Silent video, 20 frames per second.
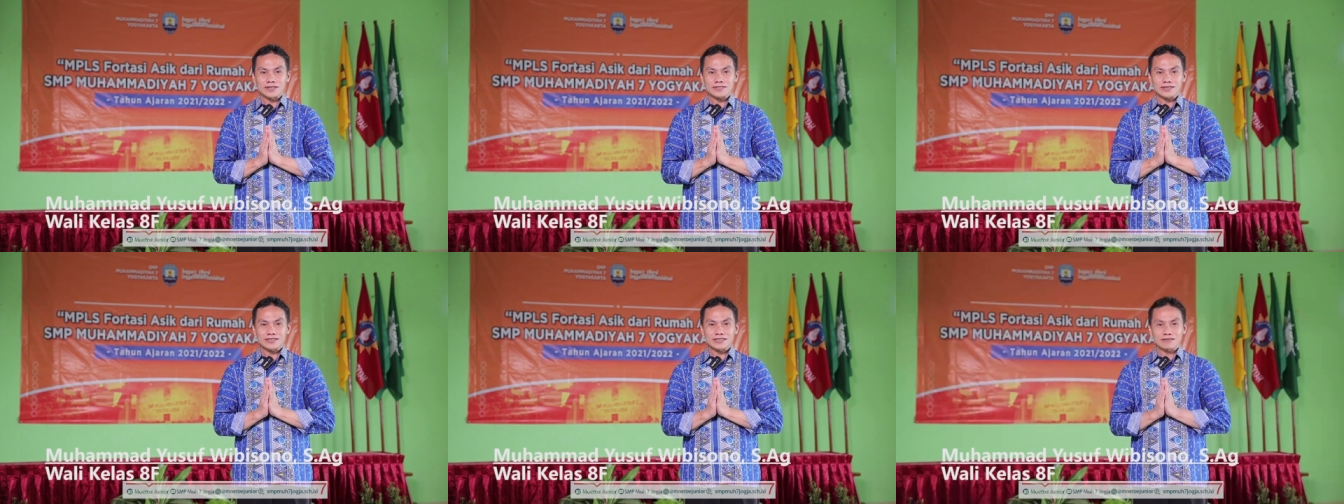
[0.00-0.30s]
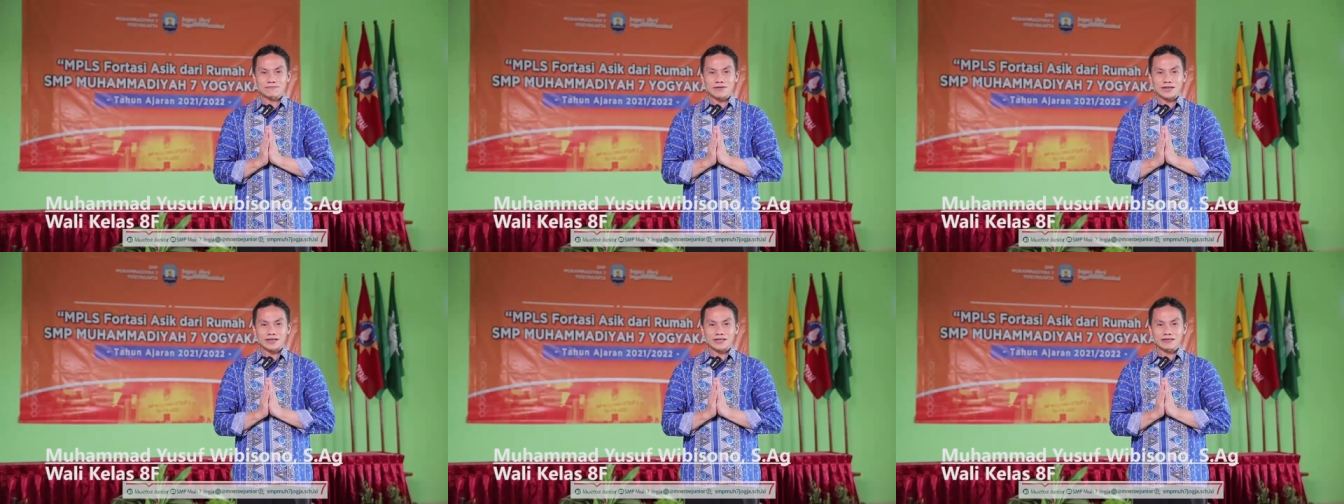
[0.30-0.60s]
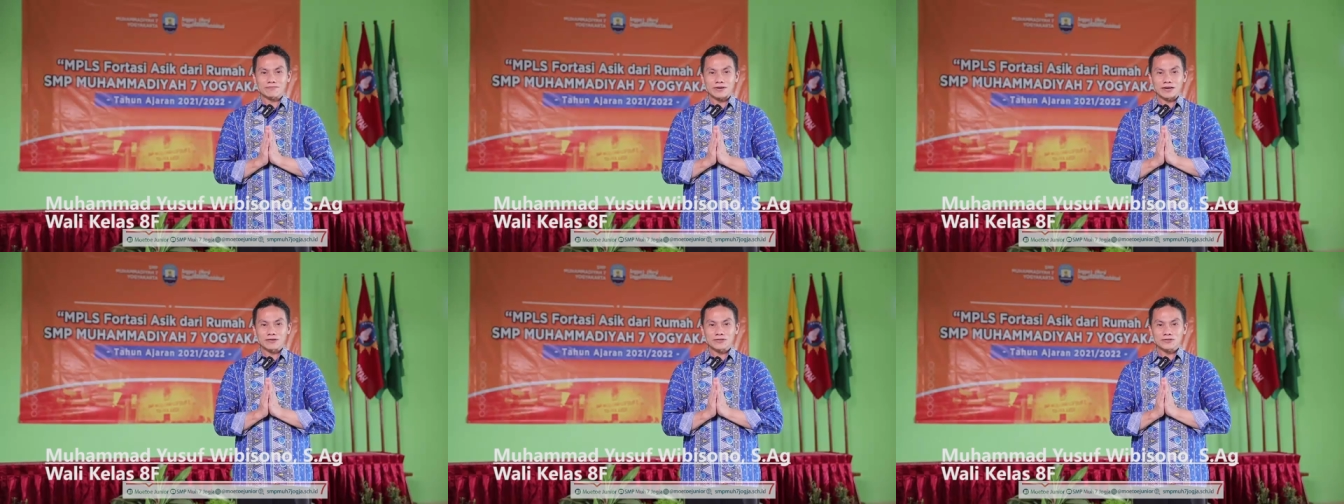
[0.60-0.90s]
biasa
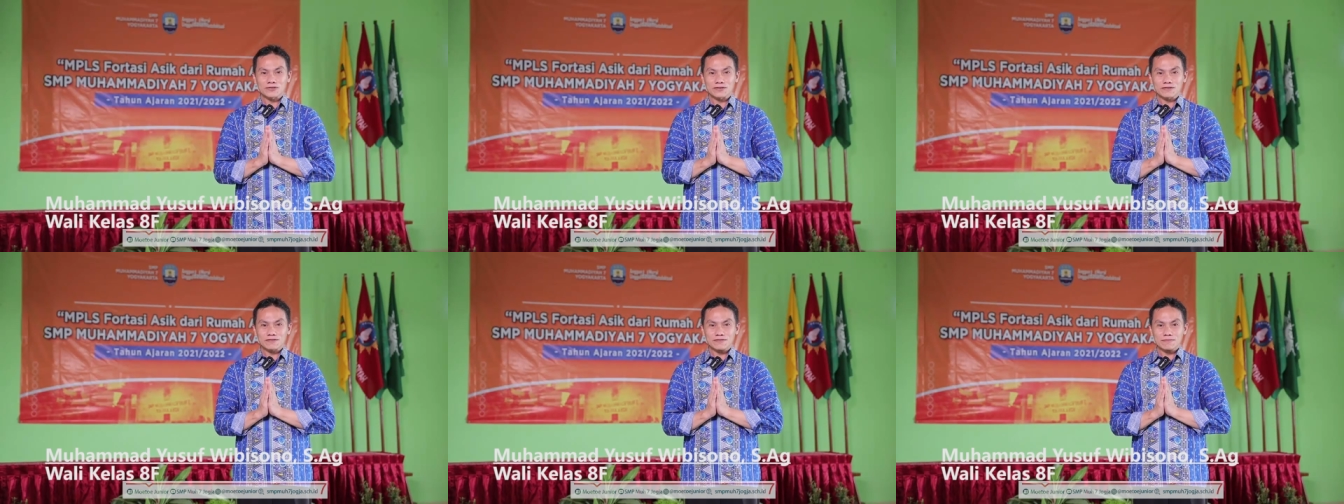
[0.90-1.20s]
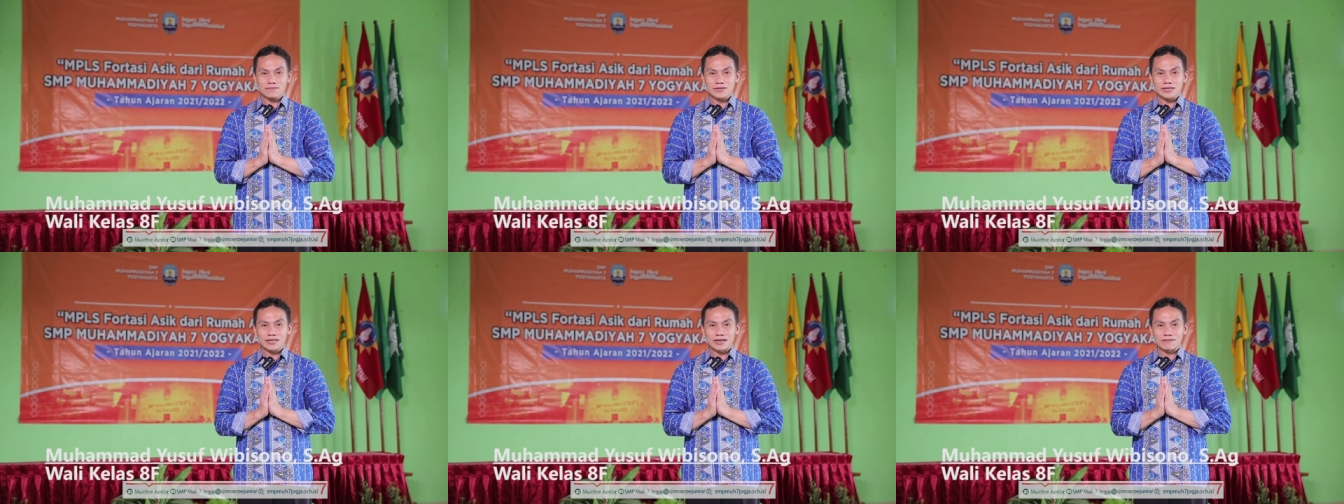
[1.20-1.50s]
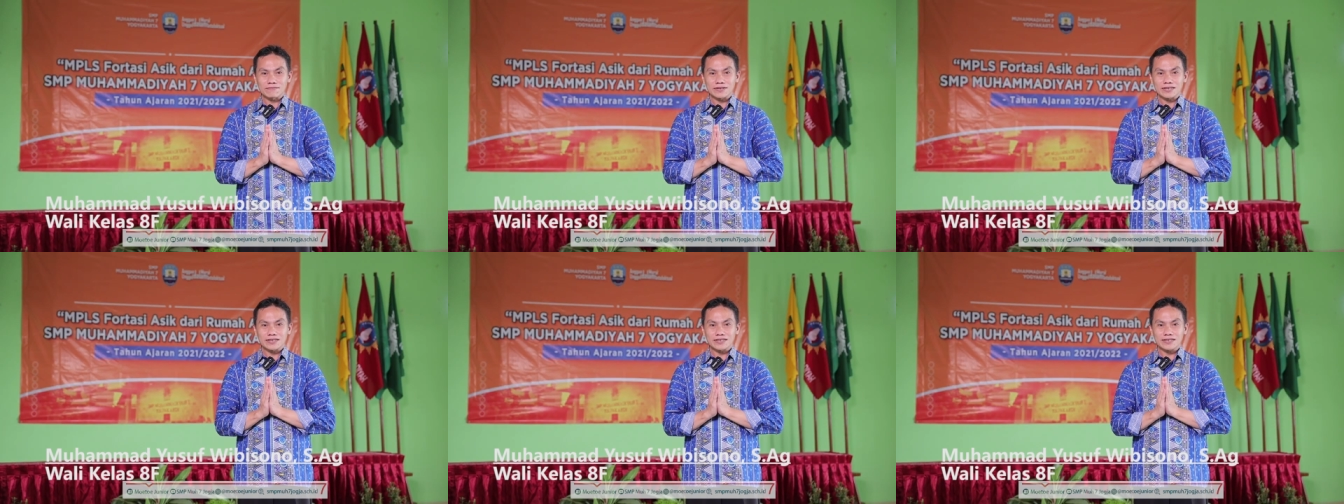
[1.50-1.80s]
dipanggil Pak Yusuf,
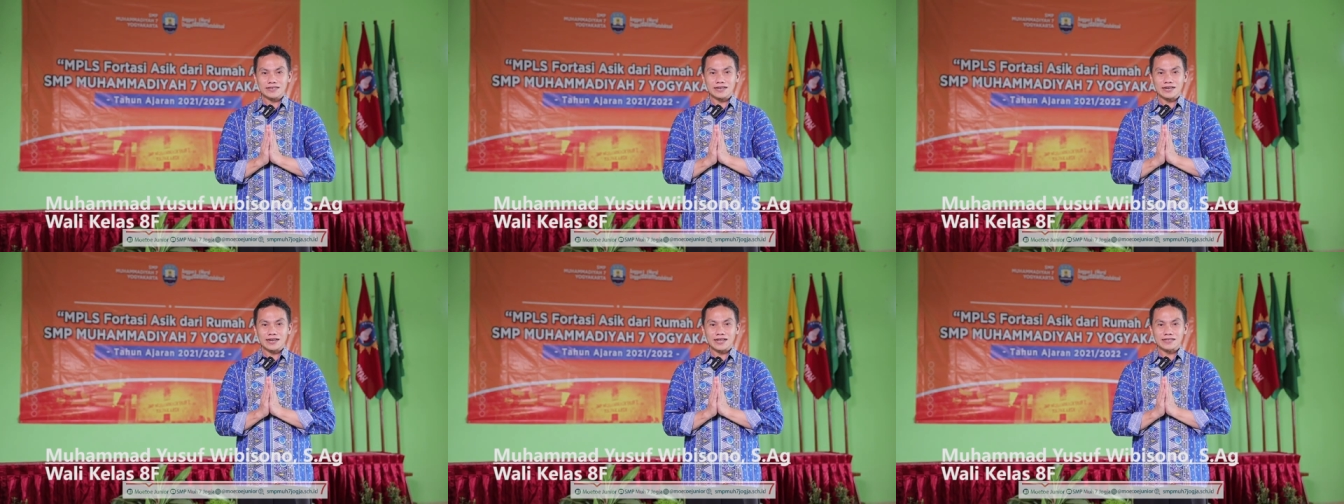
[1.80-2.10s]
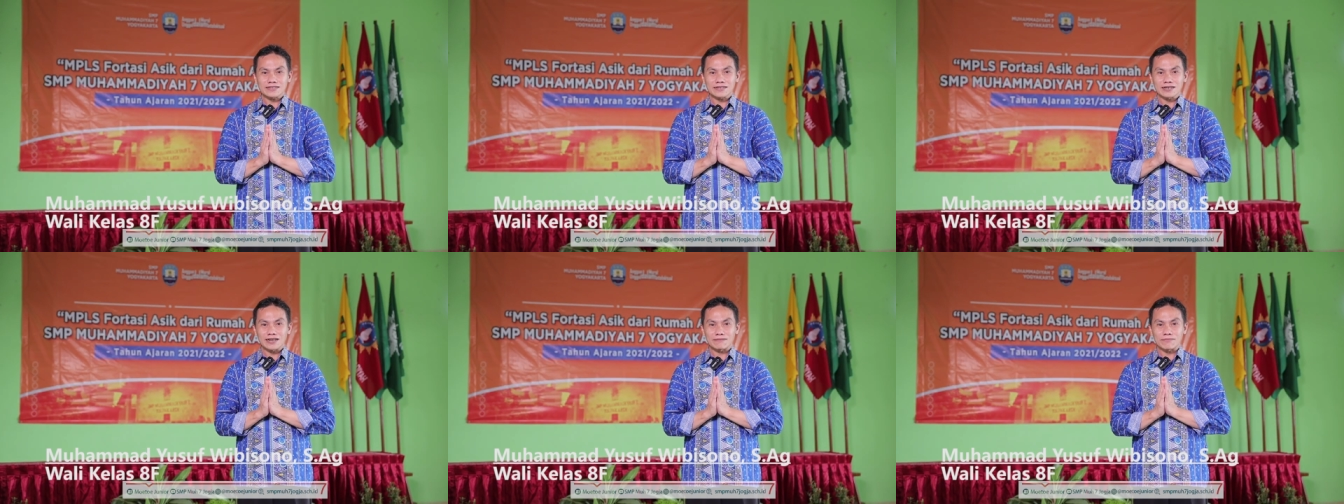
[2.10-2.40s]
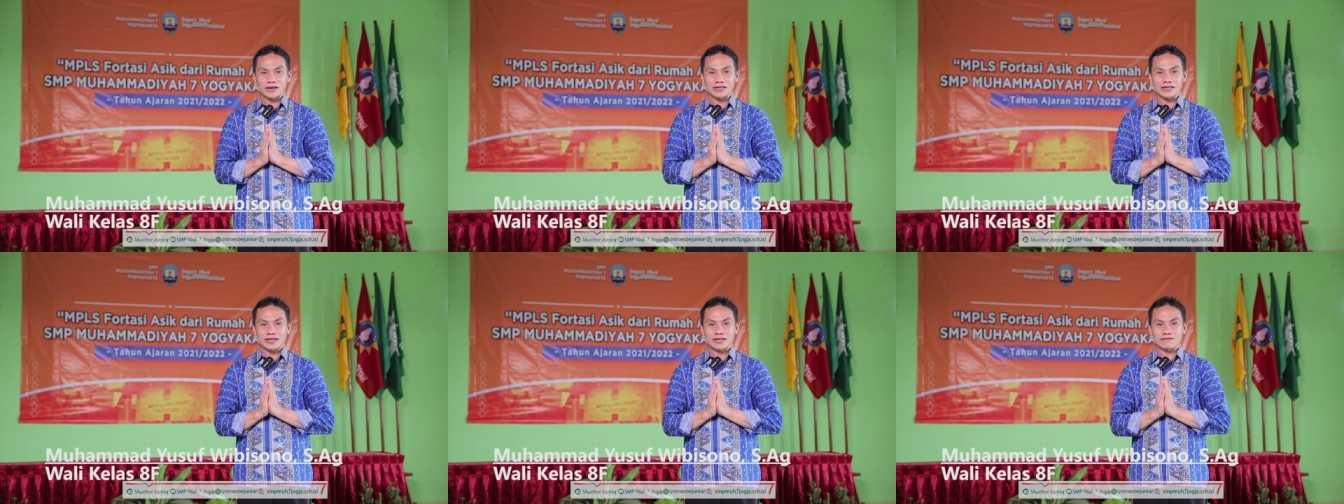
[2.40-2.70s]
mendampingi kelas
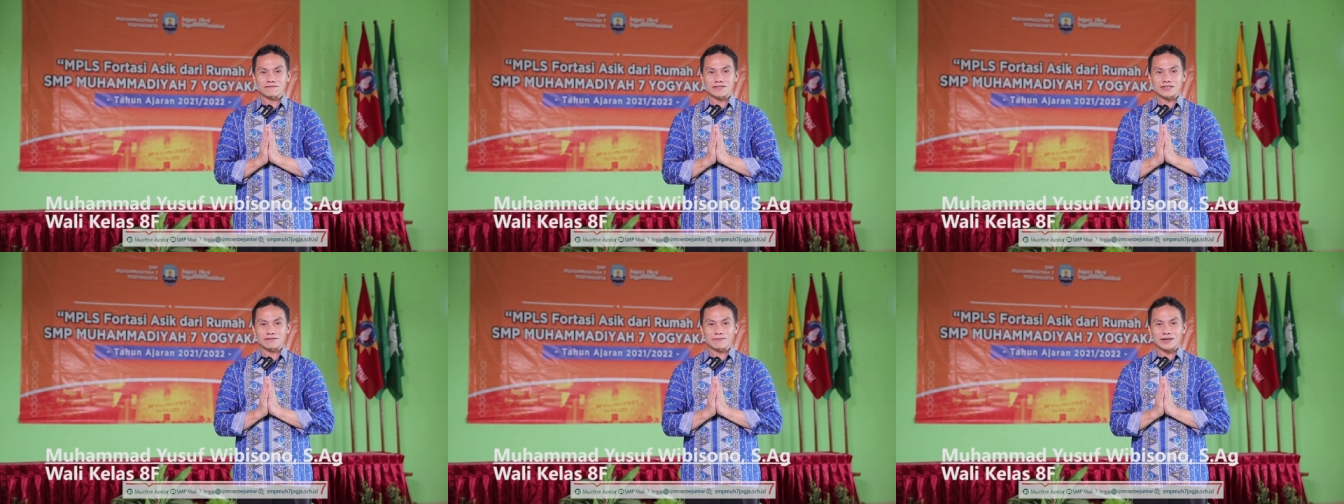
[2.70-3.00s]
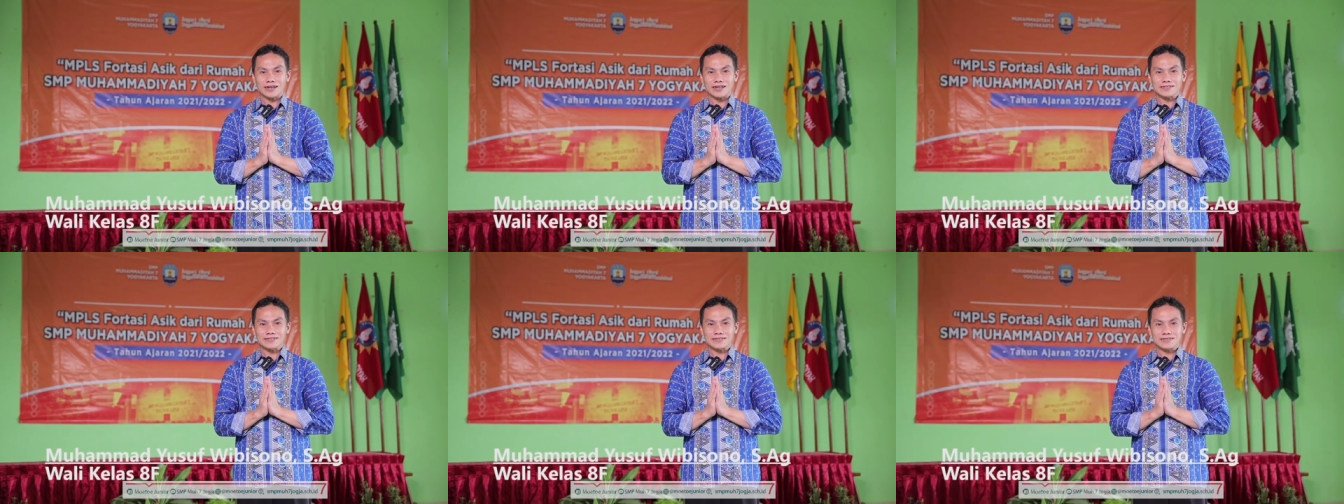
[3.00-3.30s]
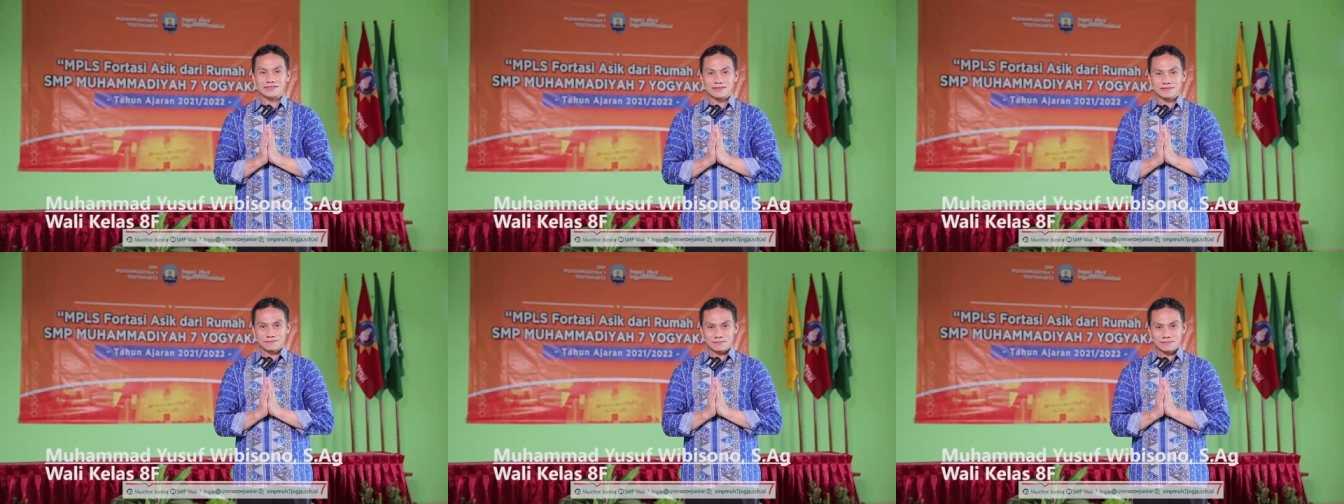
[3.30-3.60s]
8F. Terima
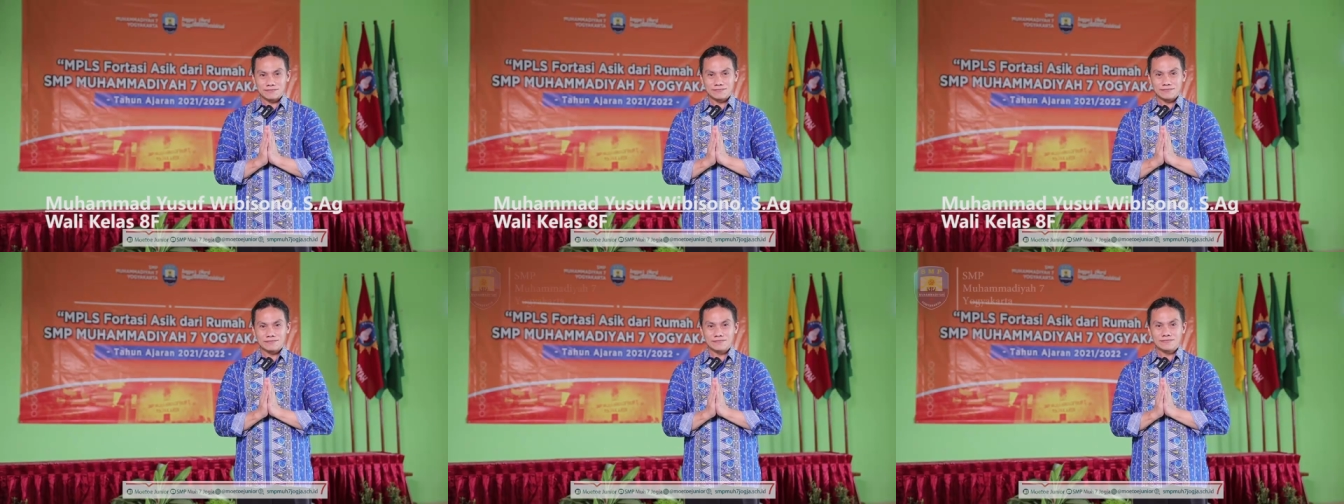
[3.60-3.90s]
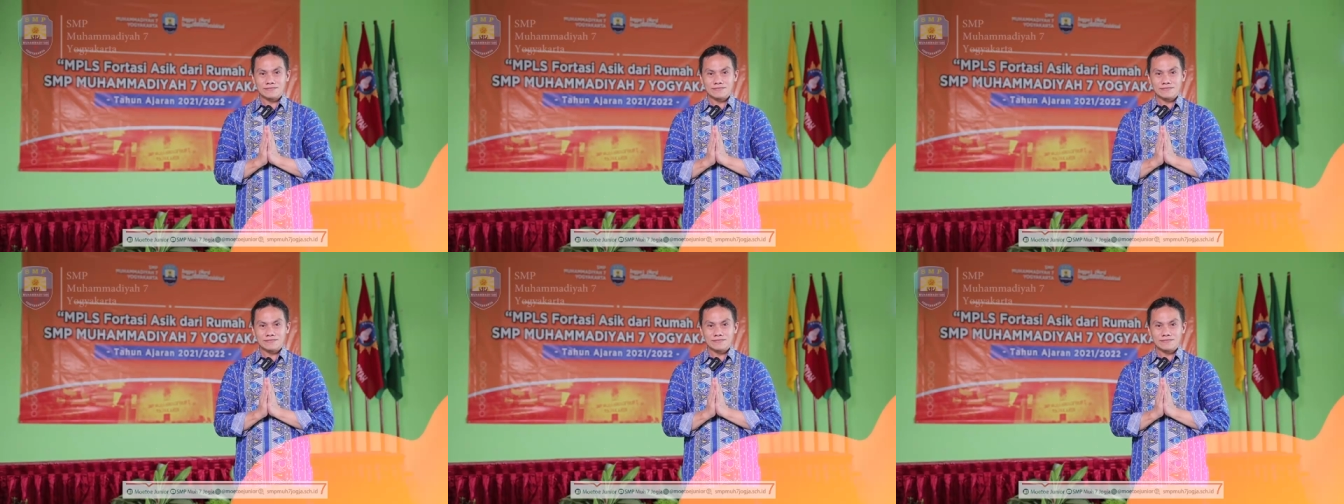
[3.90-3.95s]
kasih.